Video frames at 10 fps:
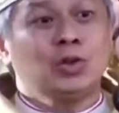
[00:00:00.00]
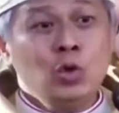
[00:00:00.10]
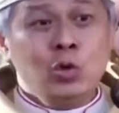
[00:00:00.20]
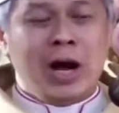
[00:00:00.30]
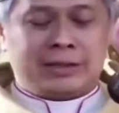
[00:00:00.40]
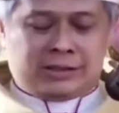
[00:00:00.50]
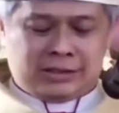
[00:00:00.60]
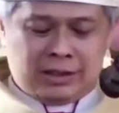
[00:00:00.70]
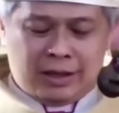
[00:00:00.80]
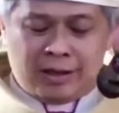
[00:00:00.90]

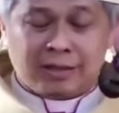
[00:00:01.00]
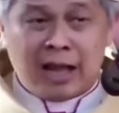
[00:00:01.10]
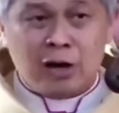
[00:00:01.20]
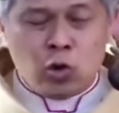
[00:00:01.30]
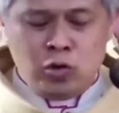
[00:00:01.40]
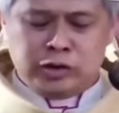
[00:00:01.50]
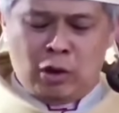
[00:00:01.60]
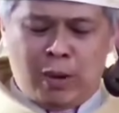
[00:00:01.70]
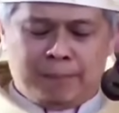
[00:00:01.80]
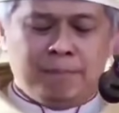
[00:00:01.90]
tugas, tanggung
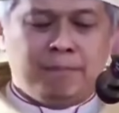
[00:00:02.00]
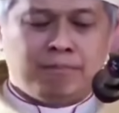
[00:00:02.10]
jawab,